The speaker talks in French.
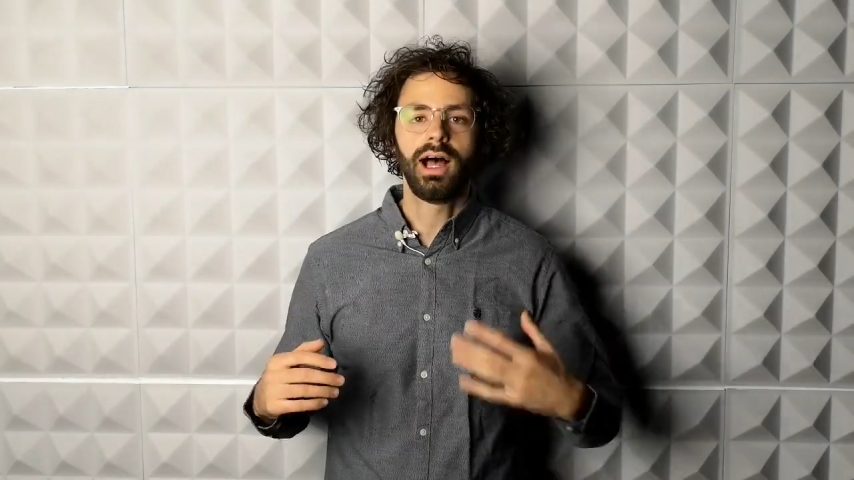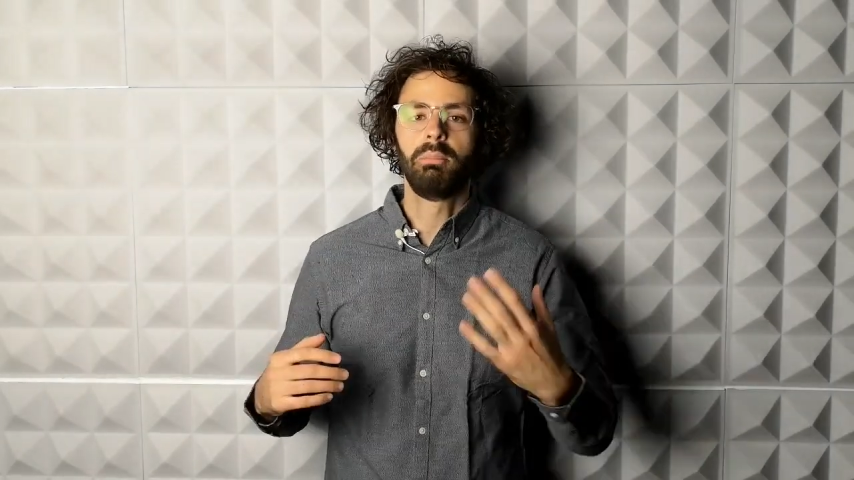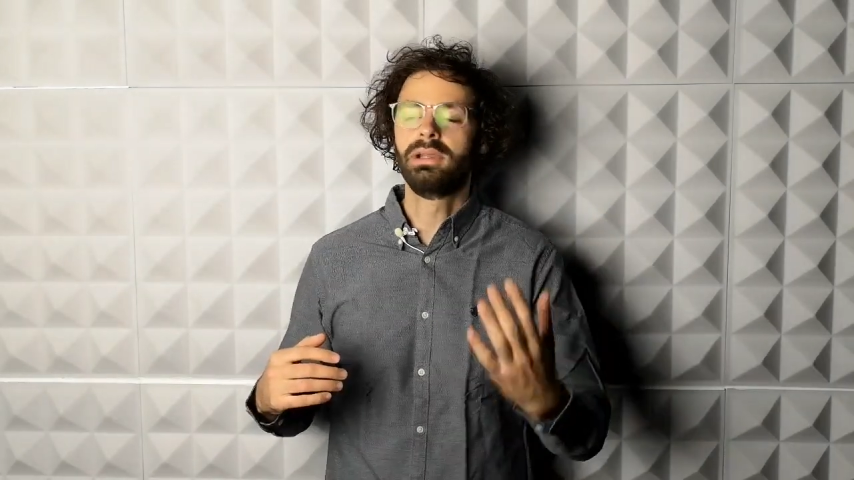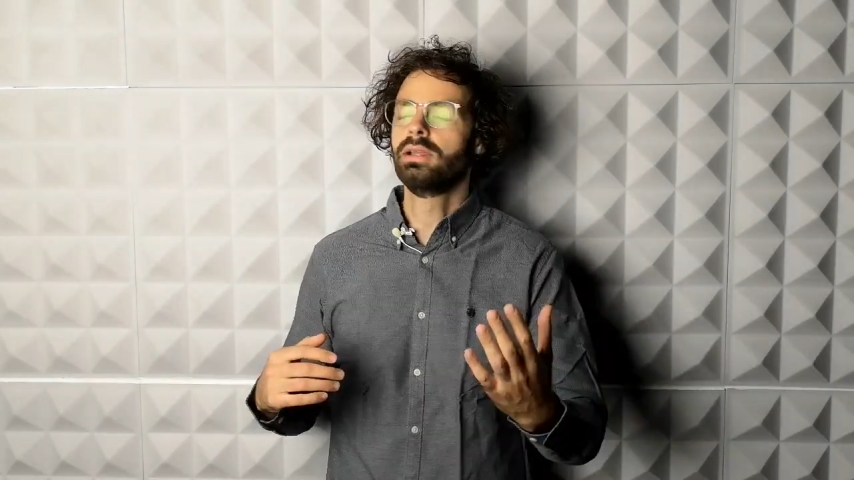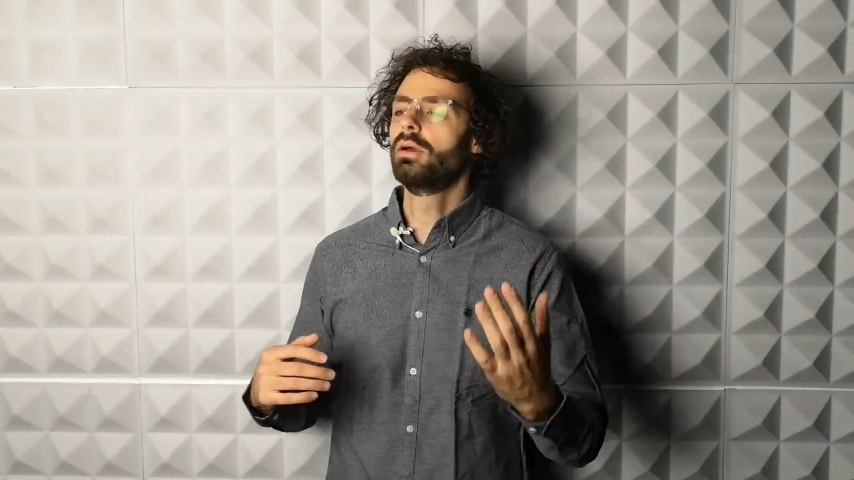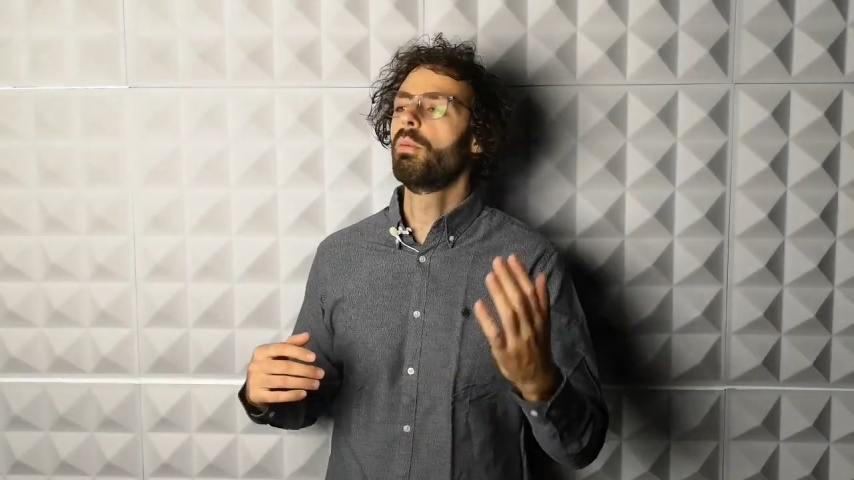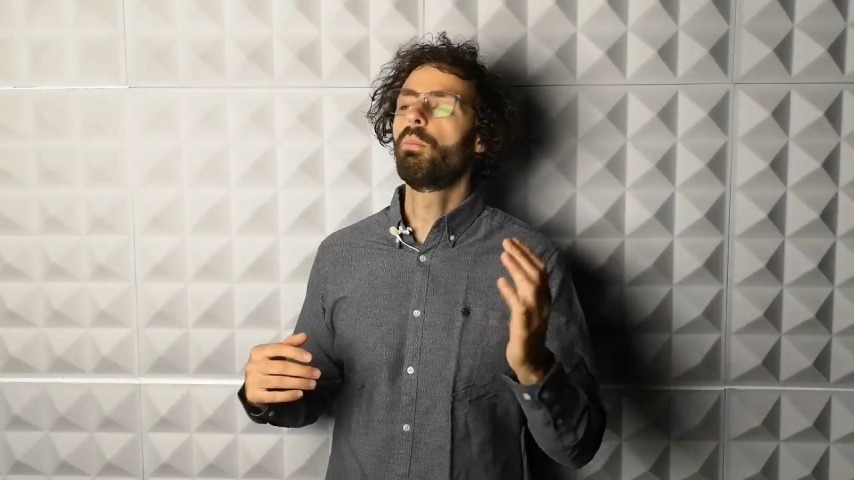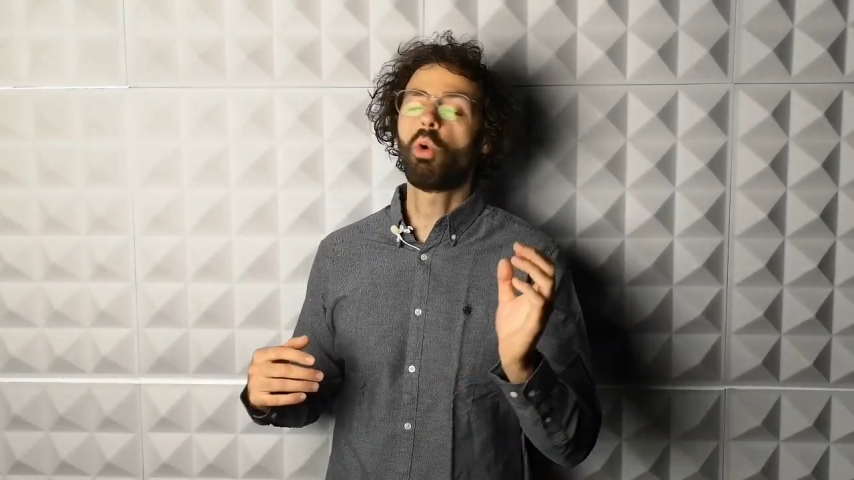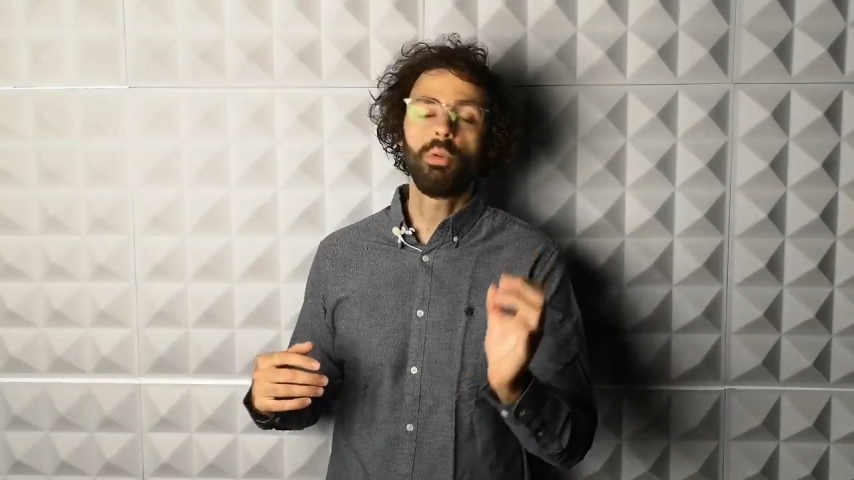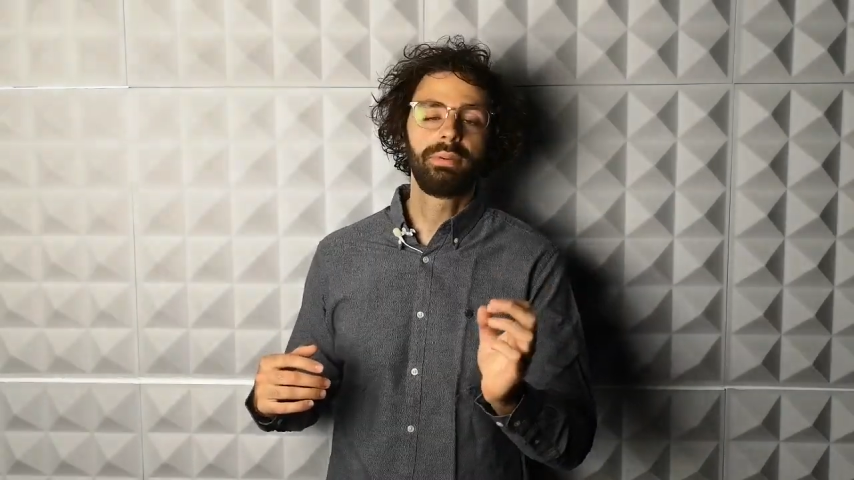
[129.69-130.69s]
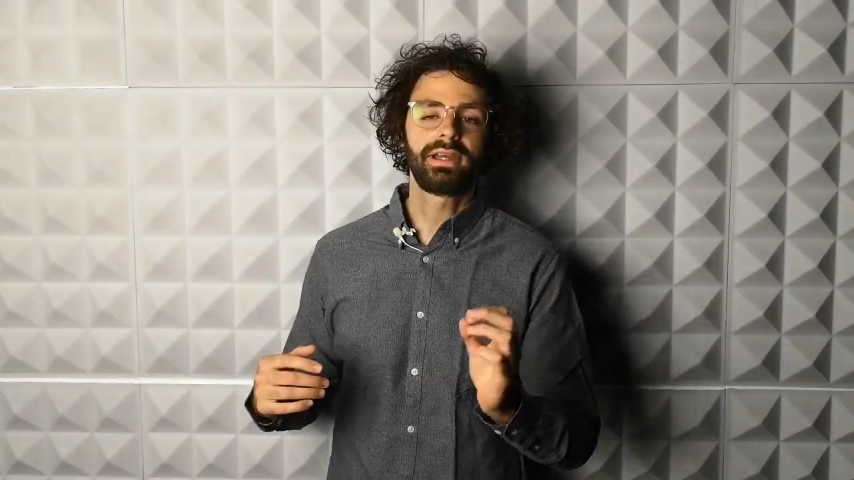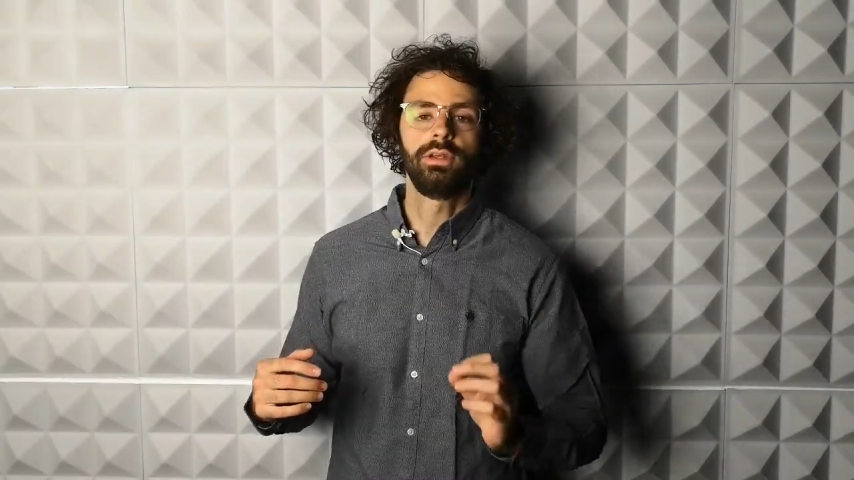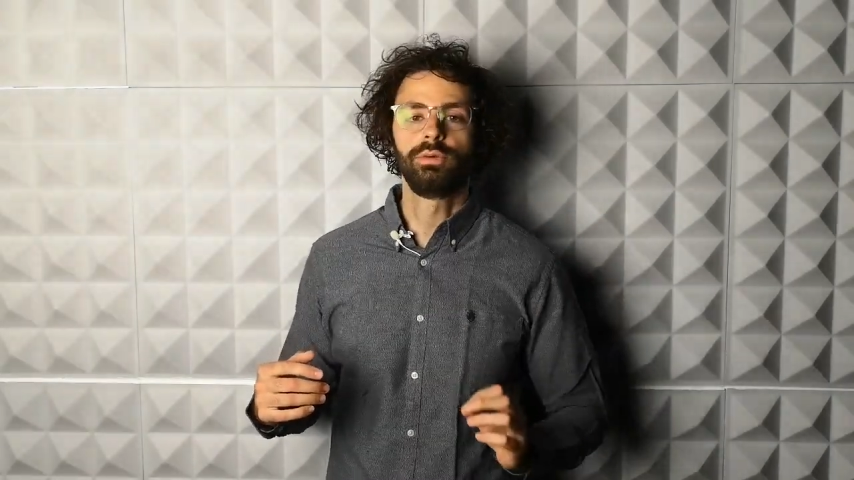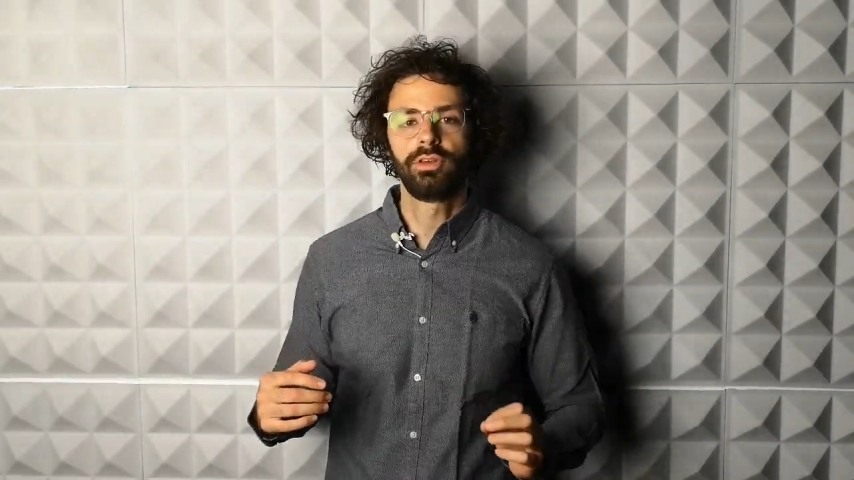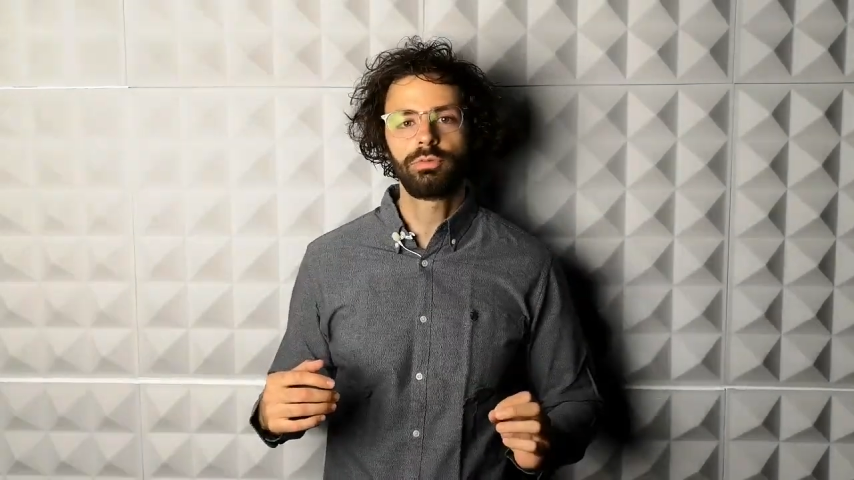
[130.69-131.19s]
appelée
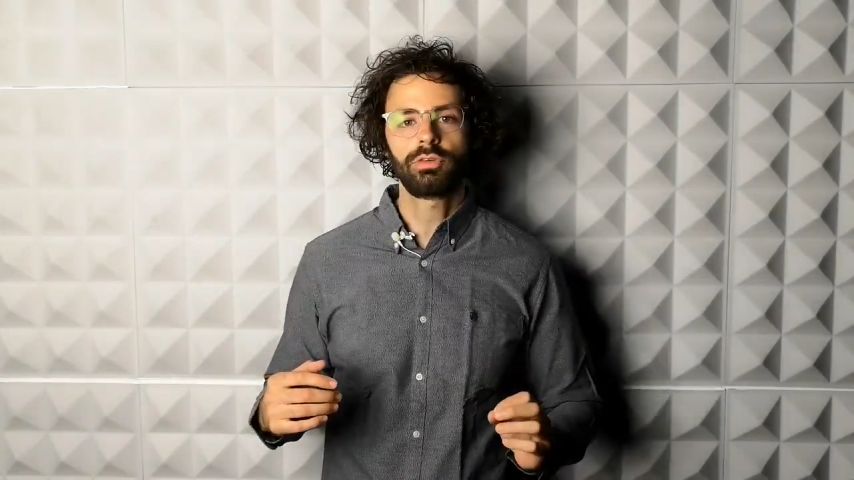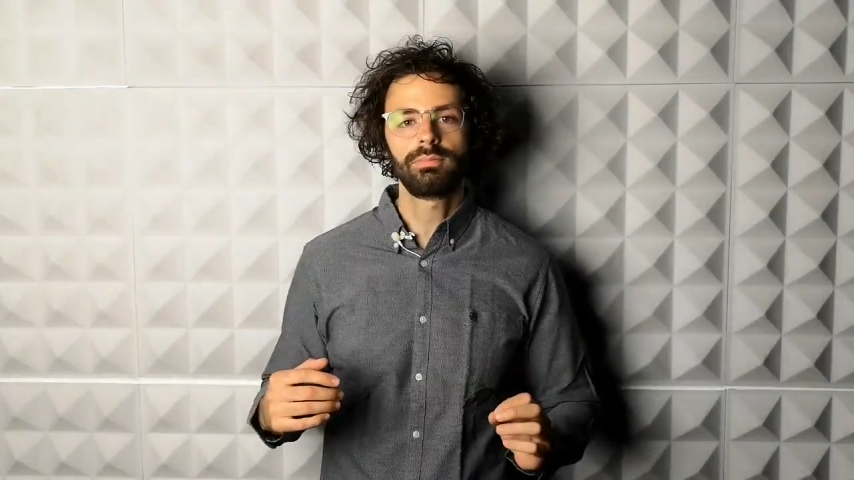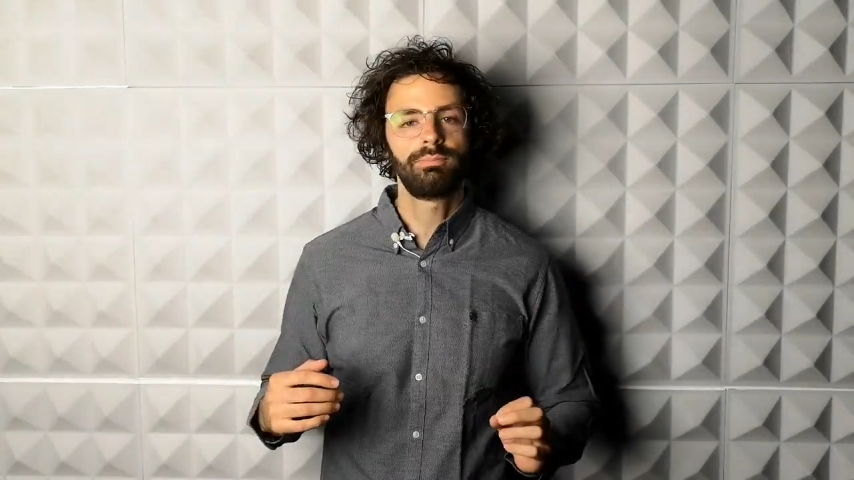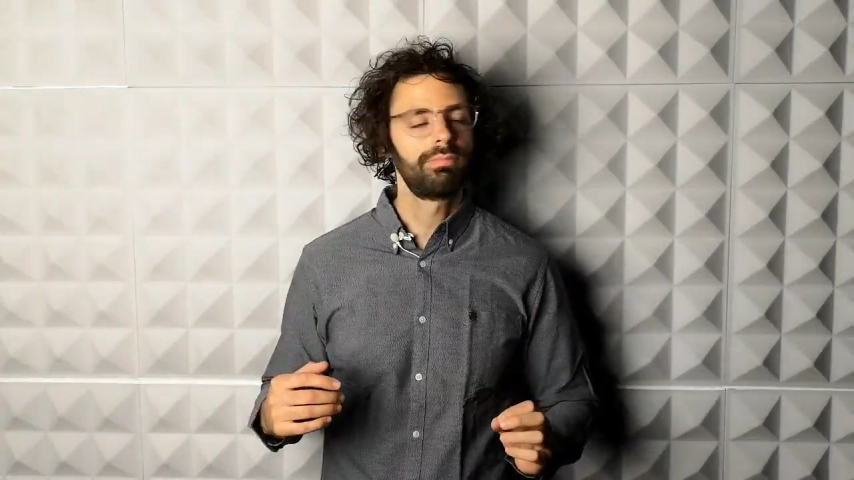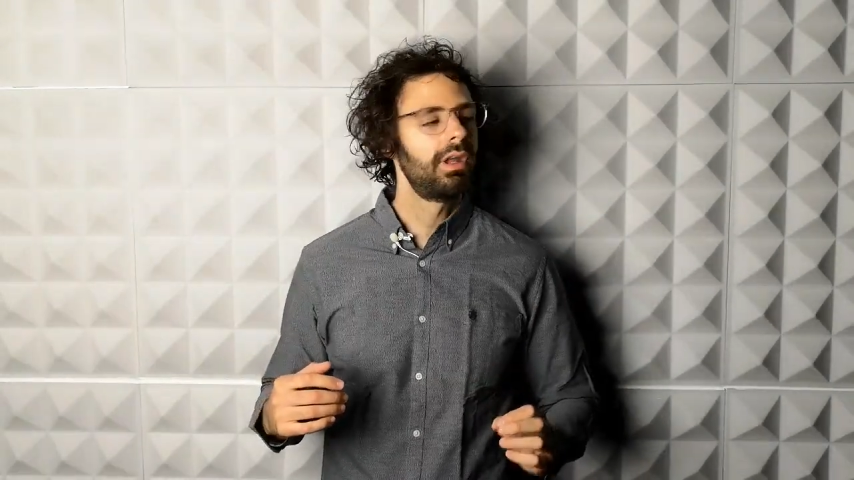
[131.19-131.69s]
proprioception,